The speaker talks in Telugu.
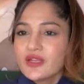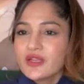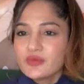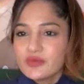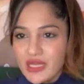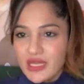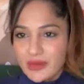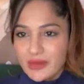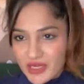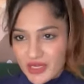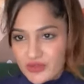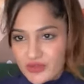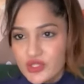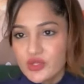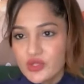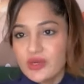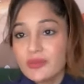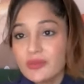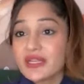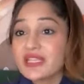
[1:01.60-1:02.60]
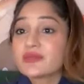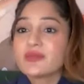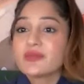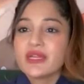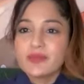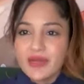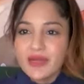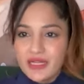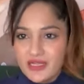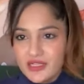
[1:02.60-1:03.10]
ఫిల్మ్ ఛాంబర్ నుంచి కూడా ప్రెస్
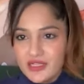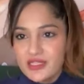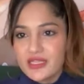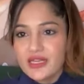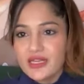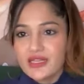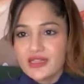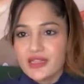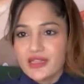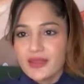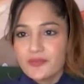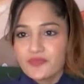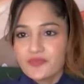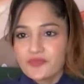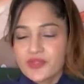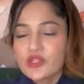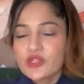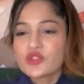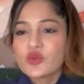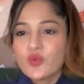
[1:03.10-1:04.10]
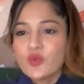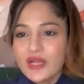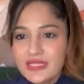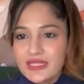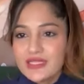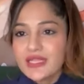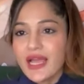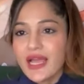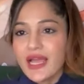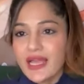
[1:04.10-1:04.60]
మీట్ పెట్టడం జరిగింది సో
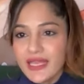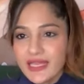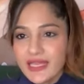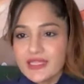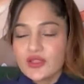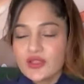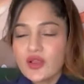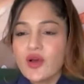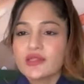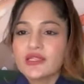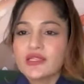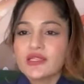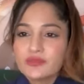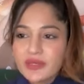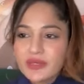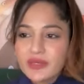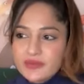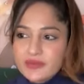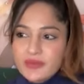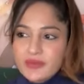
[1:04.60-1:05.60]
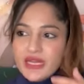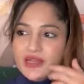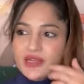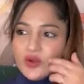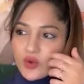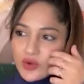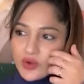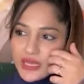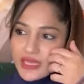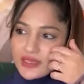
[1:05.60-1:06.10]
వన్స్ ఐ సా దట్ ప్రెస్ మీట్
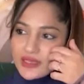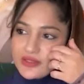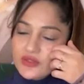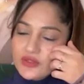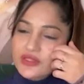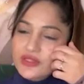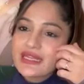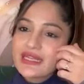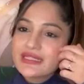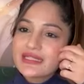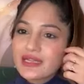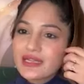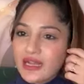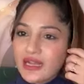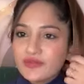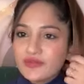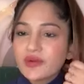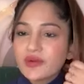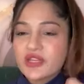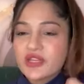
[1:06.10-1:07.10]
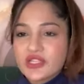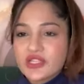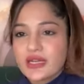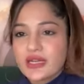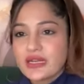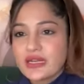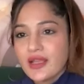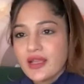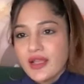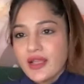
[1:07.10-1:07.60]
ఓకే సో దెర్ ఈస్ అ
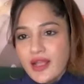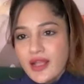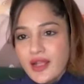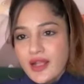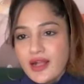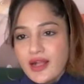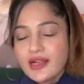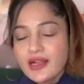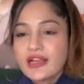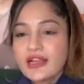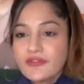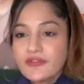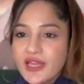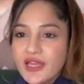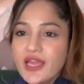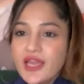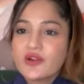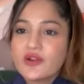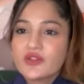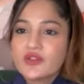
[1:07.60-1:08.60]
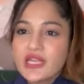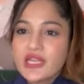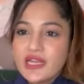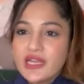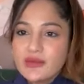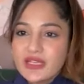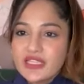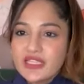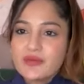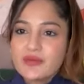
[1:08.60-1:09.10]
కన్ఫర్మేషన్ అక్కడ ఎఫ్ఐఆర్ లో
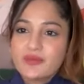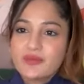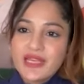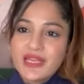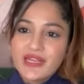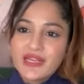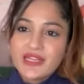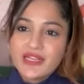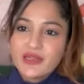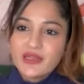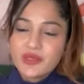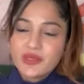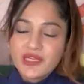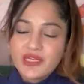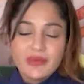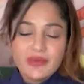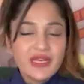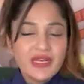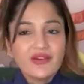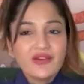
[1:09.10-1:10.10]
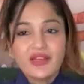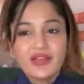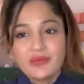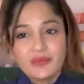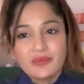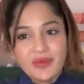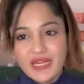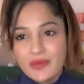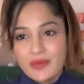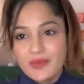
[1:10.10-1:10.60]
జానీ మాస్టర్ పేరు లేకపోయినా మీడియా
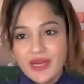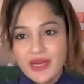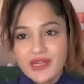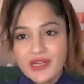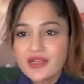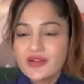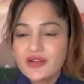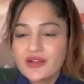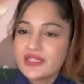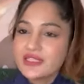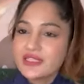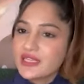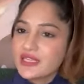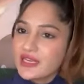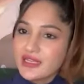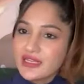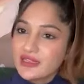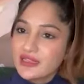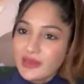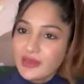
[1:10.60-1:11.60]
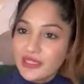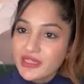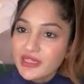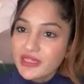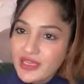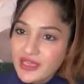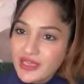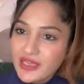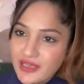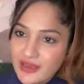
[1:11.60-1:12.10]
వాళ్ళకి పని పాట లేకుండా జానీ
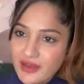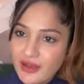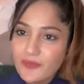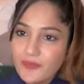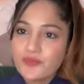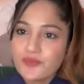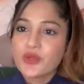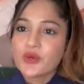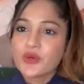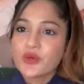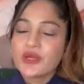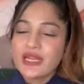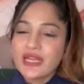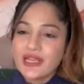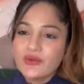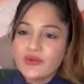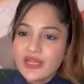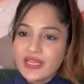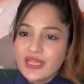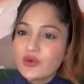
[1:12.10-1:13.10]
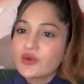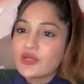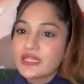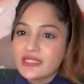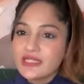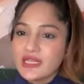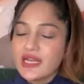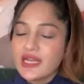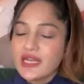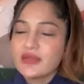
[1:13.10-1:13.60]
ఇంతమంది ఉంటే వై
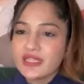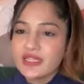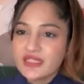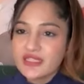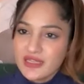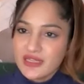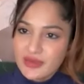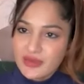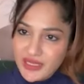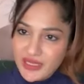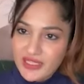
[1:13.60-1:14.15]
ఓన్లీ జానీ మాస్టర్ అనే